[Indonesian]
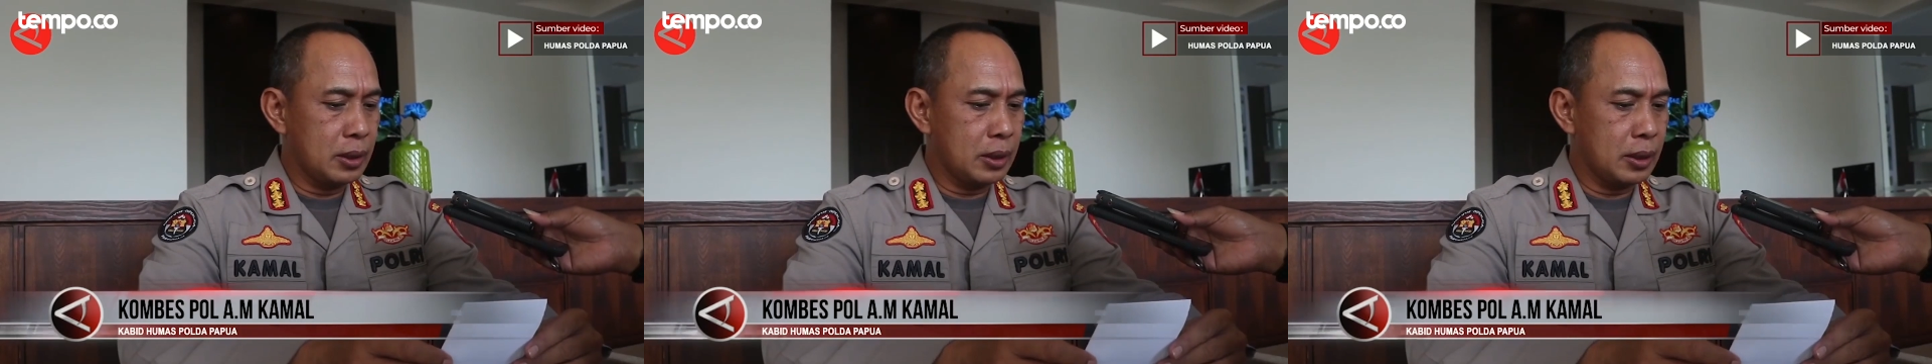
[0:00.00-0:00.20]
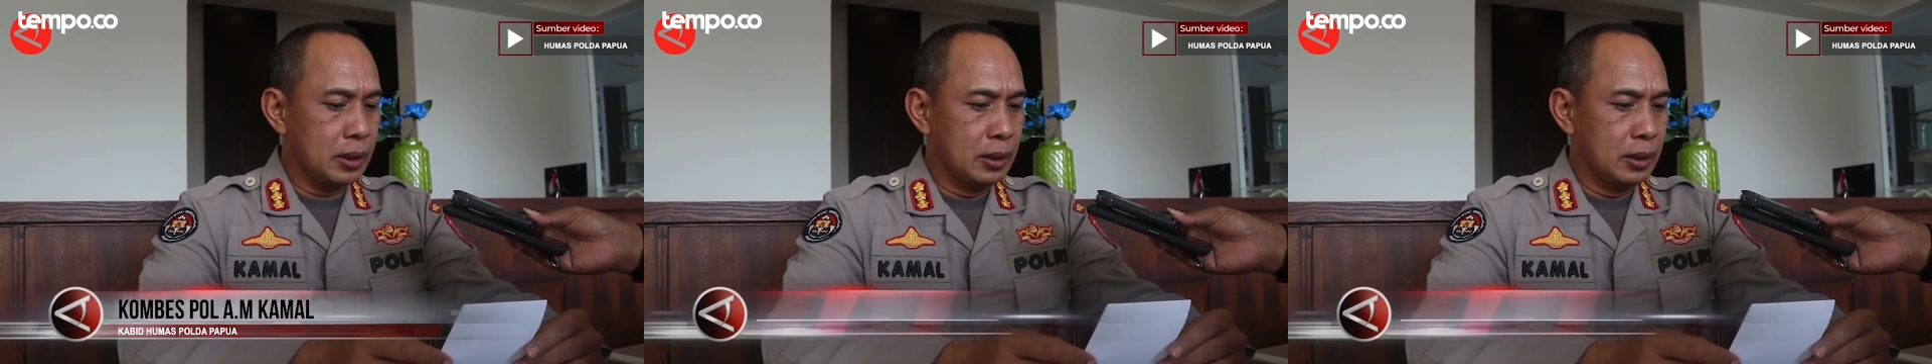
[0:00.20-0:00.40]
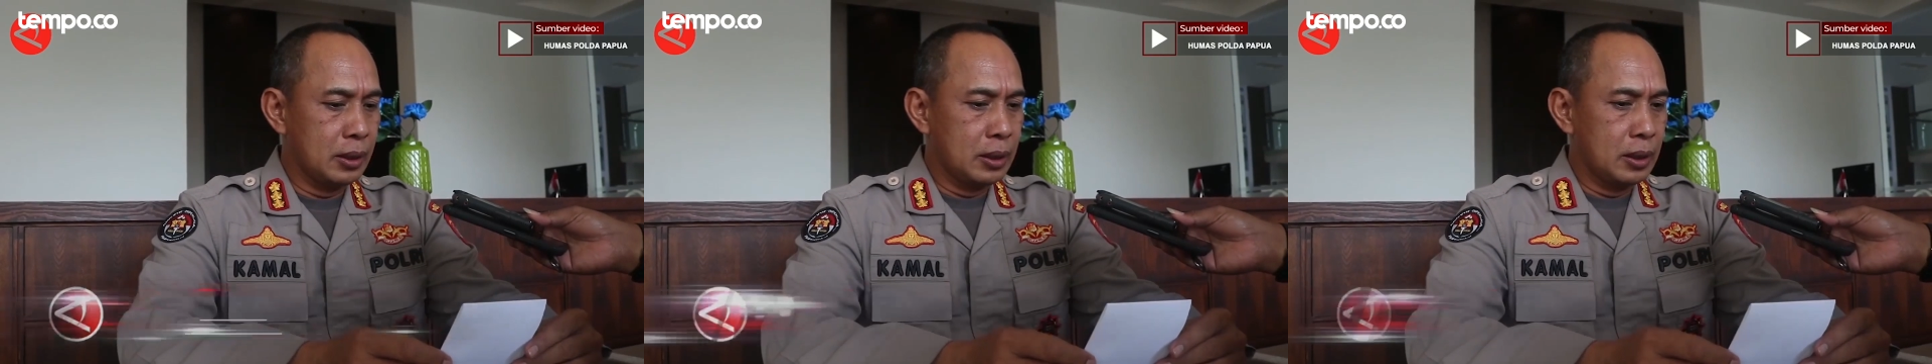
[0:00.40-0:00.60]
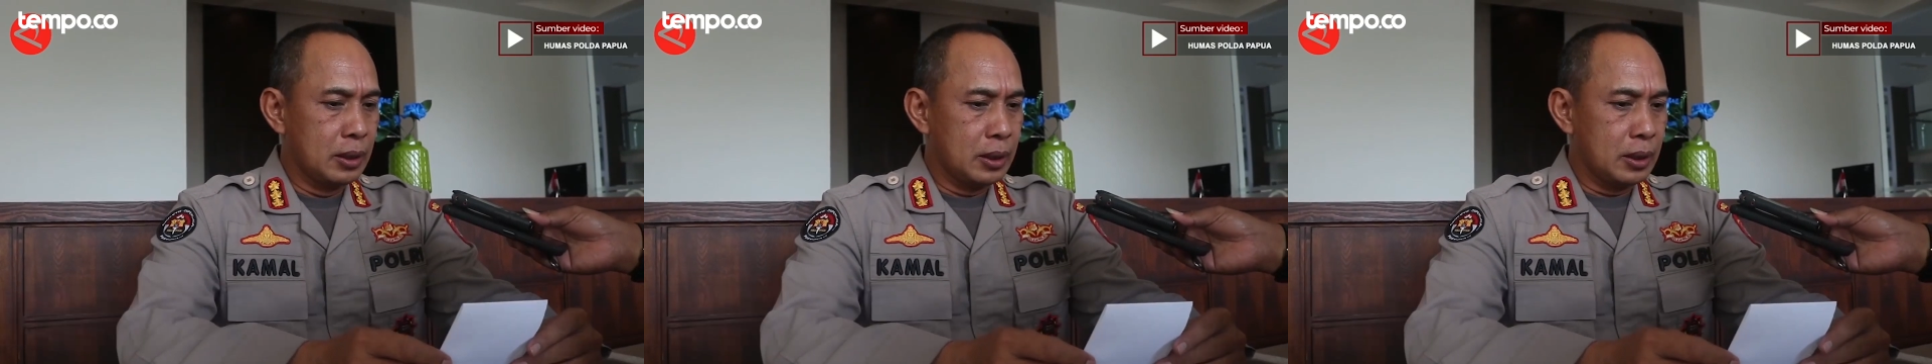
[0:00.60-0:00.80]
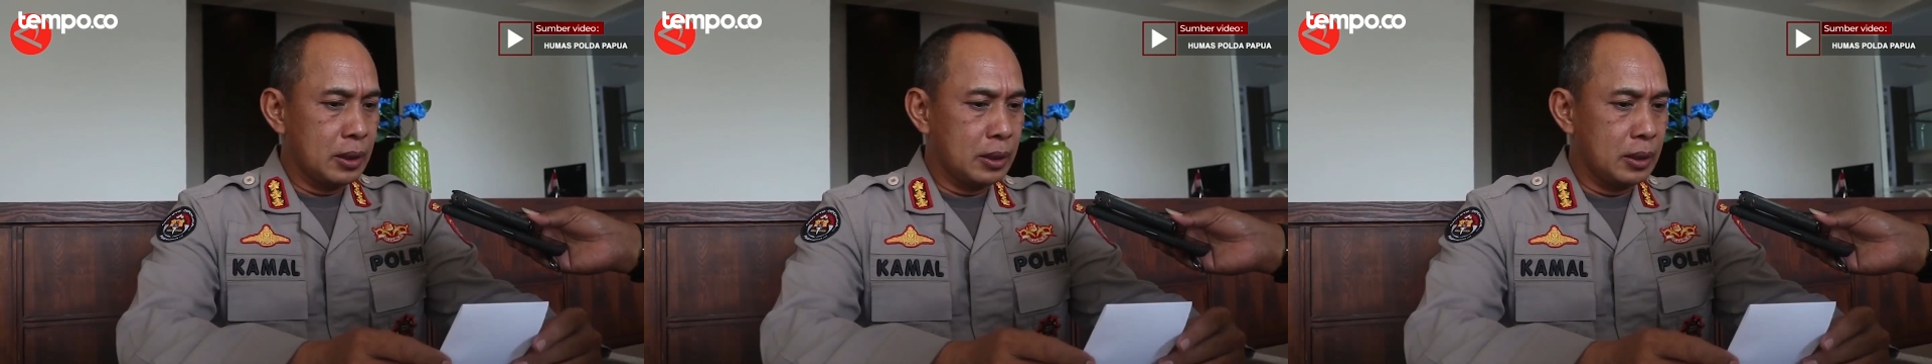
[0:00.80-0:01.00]
Ya,
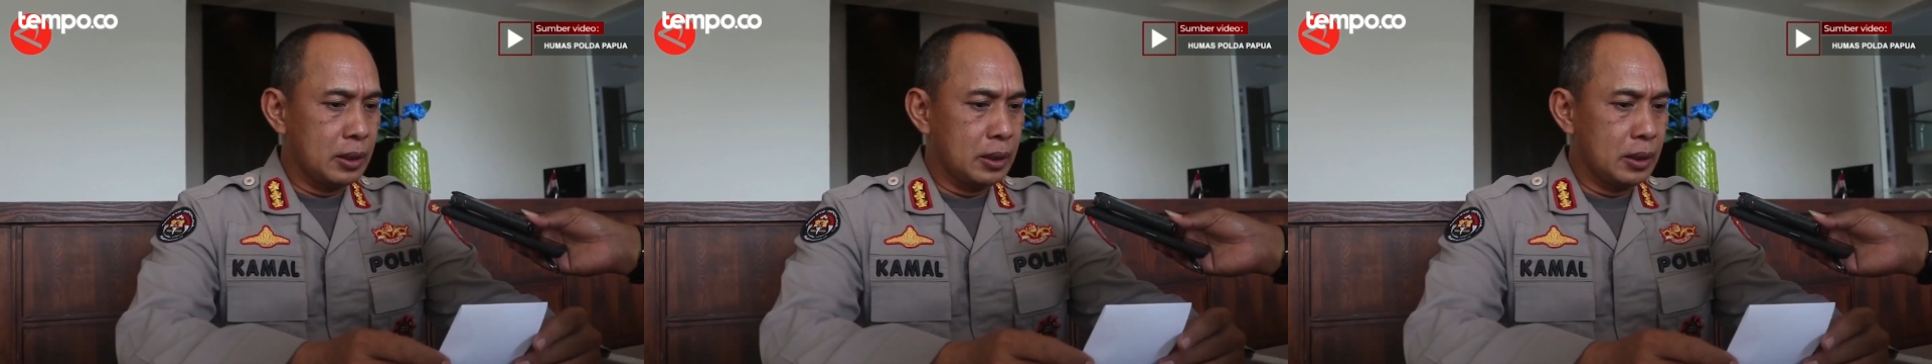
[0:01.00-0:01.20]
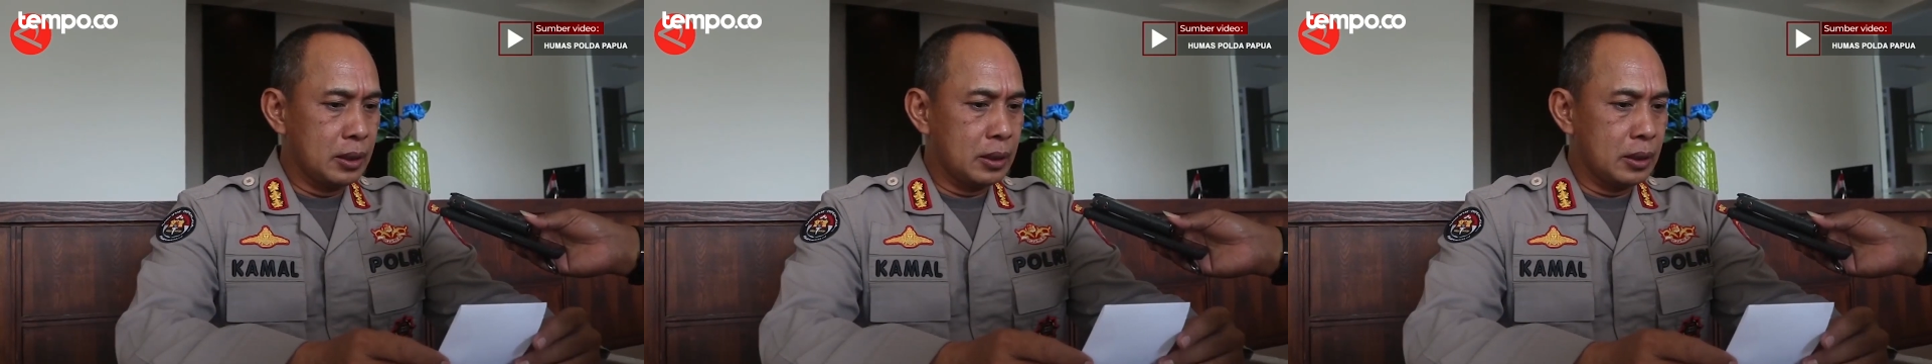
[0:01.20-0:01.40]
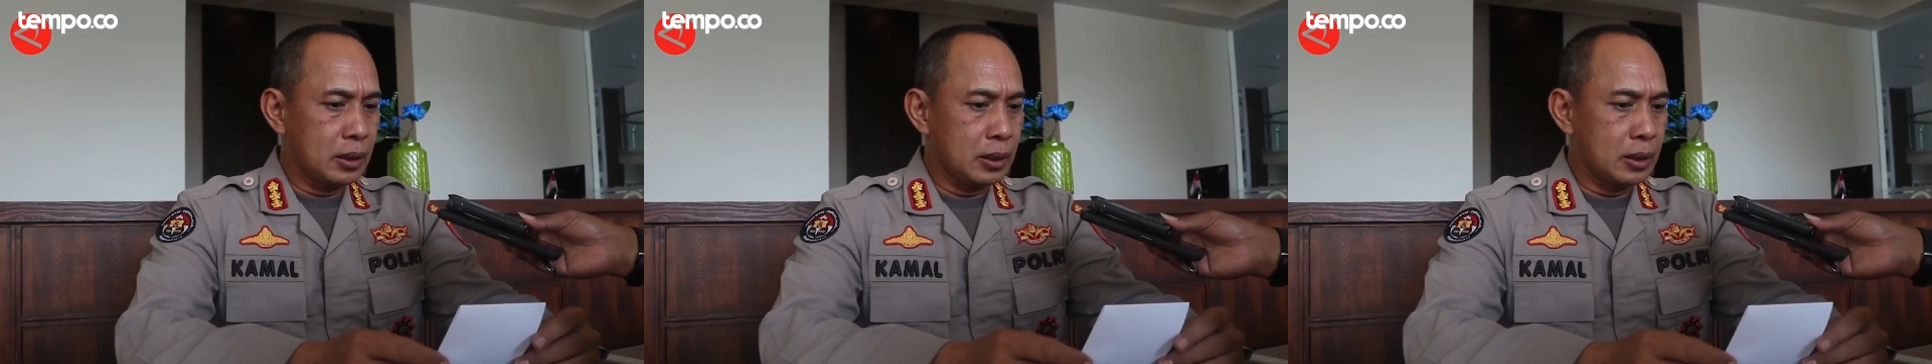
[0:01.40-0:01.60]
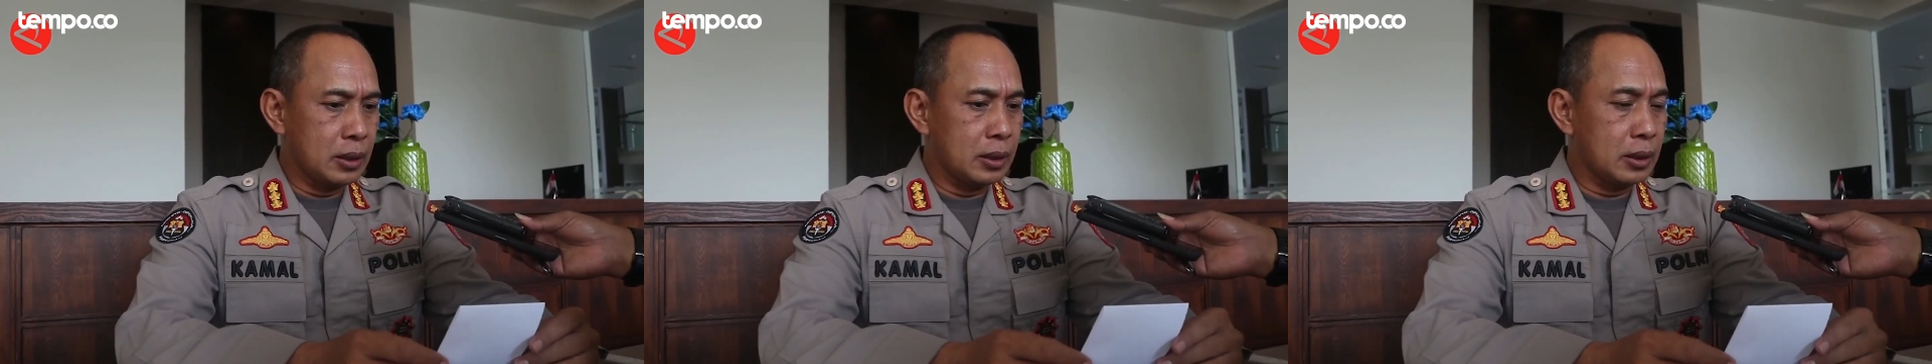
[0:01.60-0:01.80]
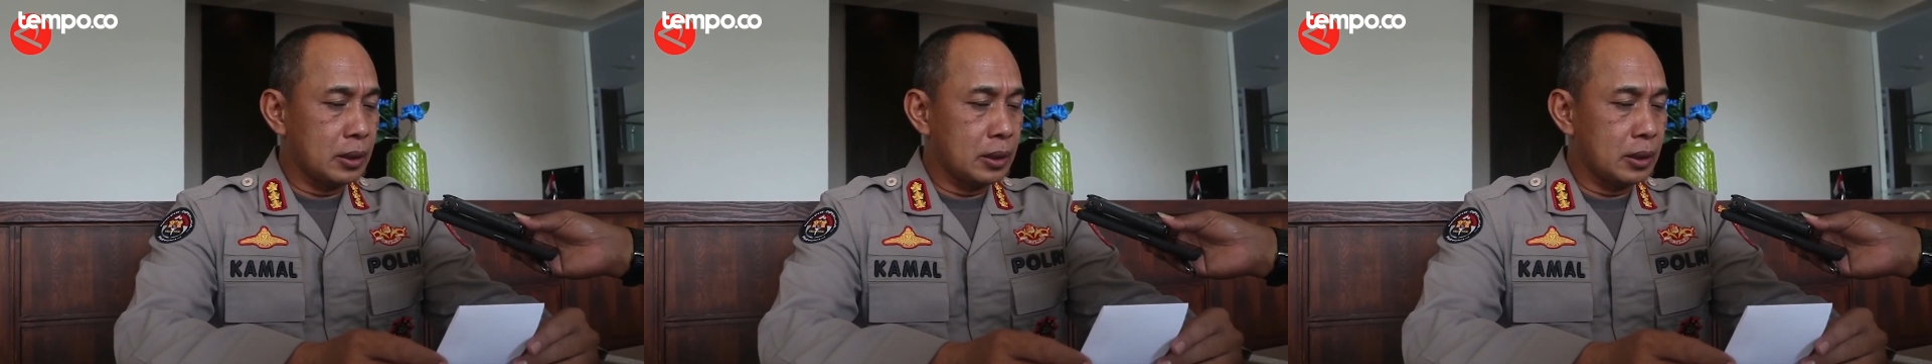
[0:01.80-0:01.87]
ini e,